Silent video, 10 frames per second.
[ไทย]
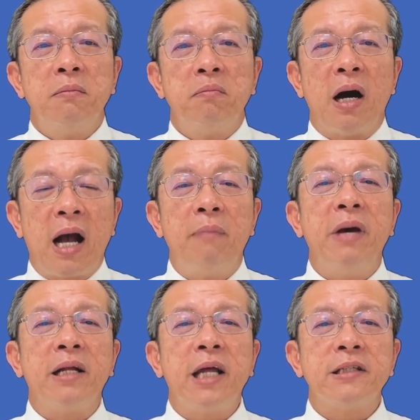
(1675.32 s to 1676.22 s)
พระคำ
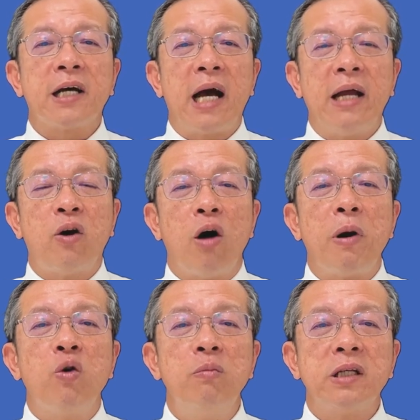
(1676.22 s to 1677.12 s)
แห่งเทศกาลของพ
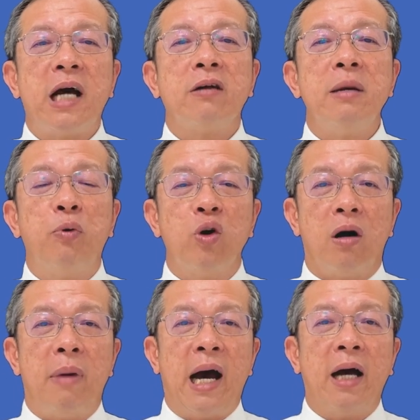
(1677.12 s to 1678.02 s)
ระคุณพระเจ้าที่พูดอ
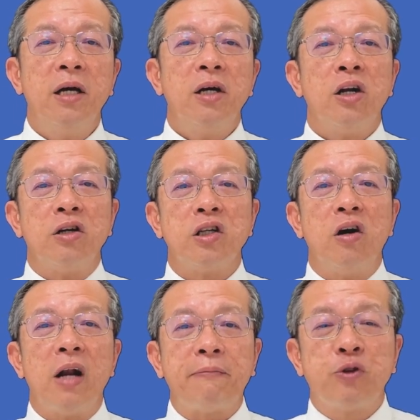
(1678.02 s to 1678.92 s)
อกมา เราจะต้อ
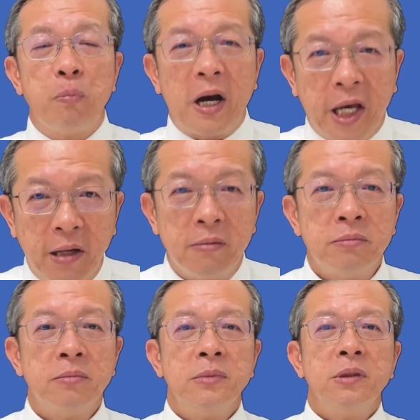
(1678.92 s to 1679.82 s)
งรับสุขพระคิด
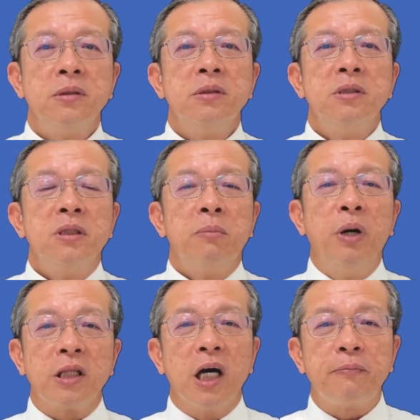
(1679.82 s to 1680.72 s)

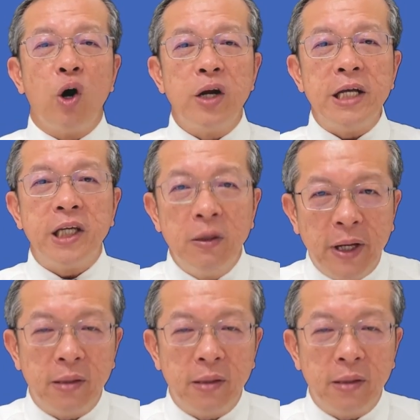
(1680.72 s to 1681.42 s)
เพื่อเติบโตในชีวิต